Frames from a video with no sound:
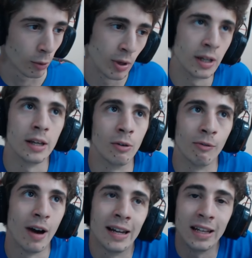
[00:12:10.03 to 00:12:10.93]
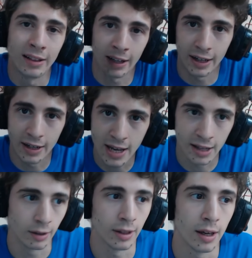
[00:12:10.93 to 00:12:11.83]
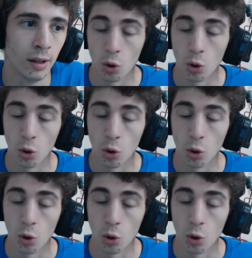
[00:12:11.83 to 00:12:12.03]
quindi non va ad intaccare niente,